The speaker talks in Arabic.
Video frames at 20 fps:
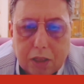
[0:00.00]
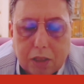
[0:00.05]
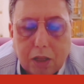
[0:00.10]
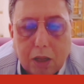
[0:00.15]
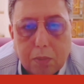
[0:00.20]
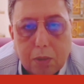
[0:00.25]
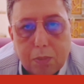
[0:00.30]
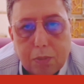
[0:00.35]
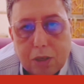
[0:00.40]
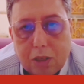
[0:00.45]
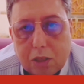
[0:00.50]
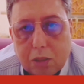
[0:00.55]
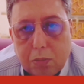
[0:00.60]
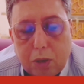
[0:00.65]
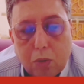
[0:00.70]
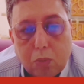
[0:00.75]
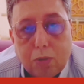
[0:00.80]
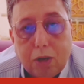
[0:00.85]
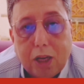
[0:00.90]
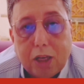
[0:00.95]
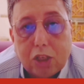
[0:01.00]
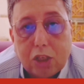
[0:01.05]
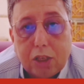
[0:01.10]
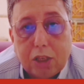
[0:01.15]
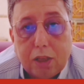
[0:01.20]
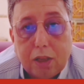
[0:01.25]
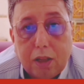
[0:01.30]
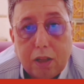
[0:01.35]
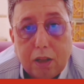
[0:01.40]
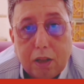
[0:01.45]
كيعتبر بالنسبه لهم لا
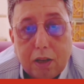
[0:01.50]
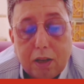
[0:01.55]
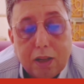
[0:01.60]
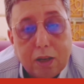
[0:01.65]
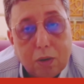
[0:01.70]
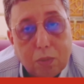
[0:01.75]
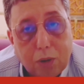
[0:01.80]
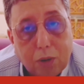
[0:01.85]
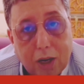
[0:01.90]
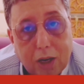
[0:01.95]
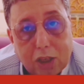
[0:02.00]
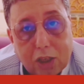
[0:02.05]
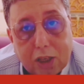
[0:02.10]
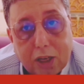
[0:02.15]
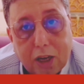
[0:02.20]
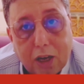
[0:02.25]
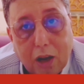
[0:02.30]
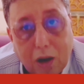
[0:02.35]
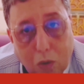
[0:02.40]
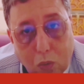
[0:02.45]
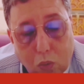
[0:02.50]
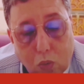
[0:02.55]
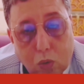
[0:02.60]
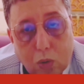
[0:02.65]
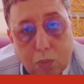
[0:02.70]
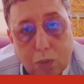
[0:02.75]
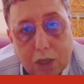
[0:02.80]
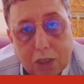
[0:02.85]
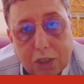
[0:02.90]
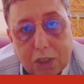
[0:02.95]
شيء لانهم علاش كيقووا
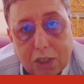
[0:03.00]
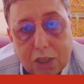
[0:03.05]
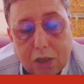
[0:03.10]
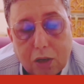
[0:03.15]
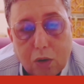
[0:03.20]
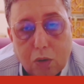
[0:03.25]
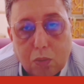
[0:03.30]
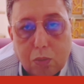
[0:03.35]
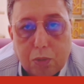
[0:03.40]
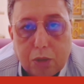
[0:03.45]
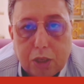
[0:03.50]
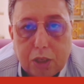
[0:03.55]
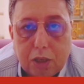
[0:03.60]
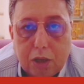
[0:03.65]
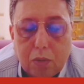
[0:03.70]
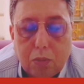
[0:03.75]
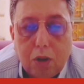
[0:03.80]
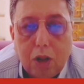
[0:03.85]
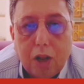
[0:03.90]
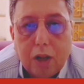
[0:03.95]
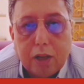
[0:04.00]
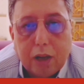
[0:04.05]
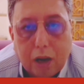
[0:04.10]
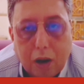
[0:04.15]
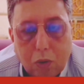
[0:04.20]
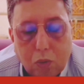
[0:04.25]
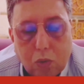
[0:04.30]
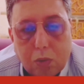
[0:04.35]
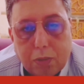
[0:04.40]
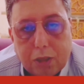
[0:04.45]
المؤسسات العموميه ديالهم
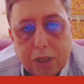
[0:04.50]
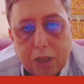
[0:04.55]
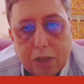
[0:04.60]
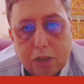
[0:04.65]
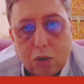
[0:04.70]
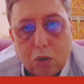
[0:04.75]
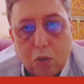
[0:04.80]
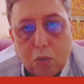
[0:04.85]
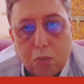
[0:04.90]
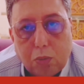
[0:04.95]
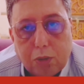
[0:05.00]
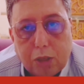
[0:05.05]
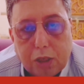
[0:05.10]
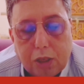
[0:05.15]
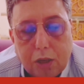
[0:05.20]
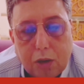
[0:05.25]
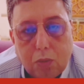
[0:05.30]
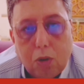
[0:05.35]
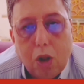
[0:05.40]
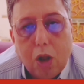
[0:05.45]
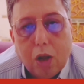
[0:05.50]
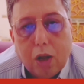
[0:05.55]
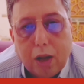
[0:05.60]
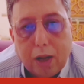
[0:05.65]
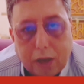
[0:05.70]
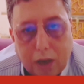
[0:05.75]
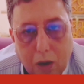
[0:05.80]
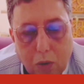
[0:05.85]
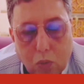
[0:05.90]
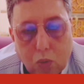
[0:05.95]
كيقووا المدارس العموميه ديالهم
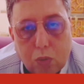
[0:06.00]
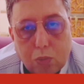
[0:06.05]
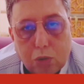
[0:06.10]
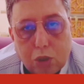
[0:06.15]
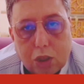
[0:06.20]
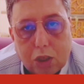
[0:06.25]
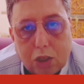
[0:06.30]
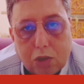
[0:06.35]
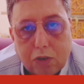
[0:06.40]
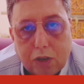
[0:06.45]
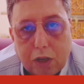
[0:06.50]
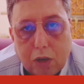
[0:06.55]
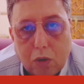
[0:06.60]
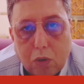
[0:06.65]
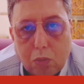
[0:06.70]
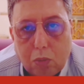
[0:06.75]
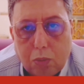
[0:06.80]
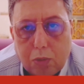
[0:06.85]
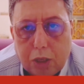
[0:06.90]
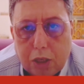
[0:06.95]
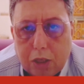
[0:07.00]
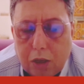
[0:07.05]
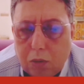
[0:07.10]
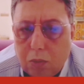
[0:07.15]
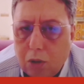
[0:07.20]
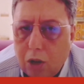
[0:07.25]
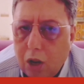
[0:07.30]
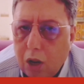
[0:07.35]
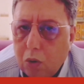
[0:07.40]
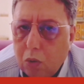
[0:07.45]
كيقووا المستشفيات العموميه
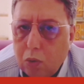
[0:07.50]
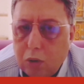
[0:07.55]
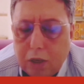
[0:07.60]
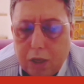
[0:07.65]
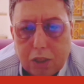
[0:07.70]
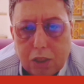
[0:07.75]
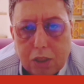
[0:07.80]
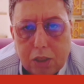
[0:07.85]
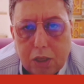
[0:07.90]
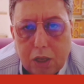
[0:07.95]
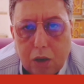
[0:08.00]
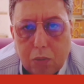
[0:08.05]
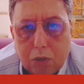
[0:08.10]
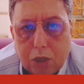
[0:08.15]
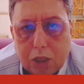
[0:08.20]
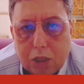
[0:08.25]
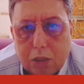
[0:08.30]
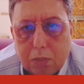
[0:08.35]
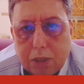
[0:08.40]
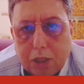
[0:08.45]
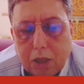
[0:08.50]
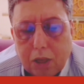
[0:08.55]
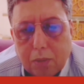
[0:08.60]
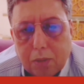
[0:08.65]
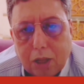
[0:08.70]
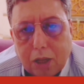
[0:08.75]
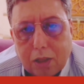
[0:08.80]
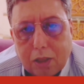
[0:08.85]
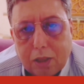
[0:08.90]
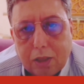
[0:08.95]
ديالهم والناس ديالهم كتمتع
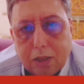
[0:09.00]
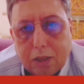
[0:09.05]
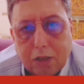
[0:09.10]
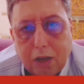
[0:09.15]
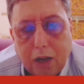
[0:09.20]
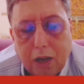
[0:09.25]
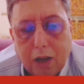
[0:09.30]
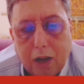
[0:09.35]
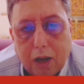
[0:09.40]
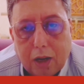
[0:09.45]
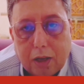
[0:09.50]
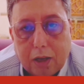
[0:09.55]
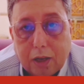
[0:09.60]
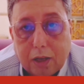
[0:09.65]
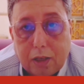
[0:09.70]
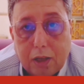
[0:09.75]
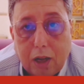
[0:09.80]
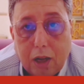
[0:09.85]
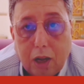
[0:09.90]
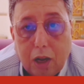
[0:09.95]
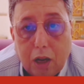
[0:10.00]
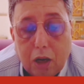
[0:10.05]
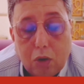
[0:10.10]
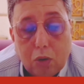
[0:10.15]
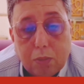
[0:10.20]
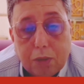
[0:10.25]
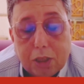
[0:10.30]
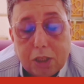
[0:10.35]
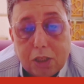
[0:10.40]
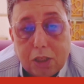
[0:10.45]
بتغطيه صحيه حقيقيه
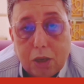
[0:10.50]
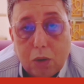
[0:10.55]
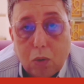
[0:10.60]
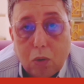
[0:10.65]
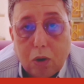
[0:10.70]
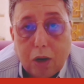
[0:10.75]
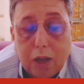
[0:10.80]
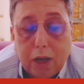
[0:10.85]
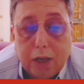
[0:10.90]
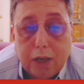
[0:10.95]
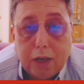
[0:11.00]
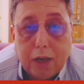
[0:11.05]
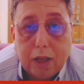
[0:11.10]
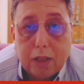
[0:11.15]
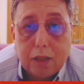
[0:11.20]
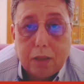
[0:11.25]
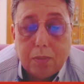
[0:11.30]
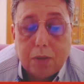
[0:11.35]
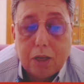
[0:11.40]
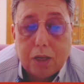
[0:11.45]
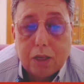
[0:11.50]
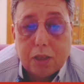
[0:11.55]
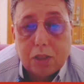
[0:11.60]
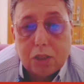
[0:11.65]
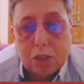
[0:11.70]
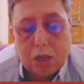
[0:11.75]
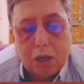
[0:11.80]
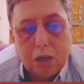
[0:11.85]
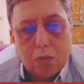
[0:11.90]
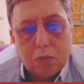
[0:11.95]
اليوماتيه والله العظيم اللي
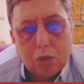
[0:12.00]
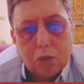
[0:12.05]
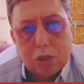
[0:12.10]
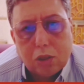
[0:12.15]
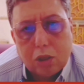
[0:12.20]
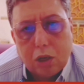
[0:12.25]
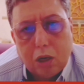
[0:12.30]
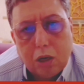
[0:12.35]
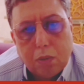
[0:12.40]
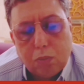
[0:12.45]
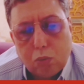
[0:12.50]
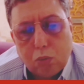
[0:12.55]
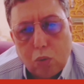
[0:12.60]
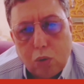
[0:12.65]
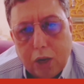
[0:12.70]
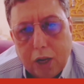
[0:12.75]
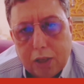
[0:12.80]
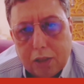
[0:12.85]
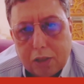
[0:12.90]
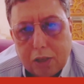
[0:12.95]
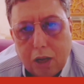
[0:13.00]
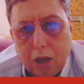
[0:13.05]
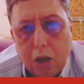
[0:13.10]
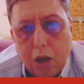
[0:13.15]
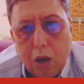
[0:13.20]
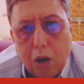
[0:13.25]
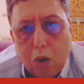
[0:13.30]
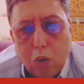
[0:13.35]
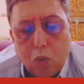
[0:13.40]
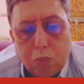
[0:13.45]
كنتكلم وكنتكلم بكل اسى
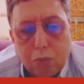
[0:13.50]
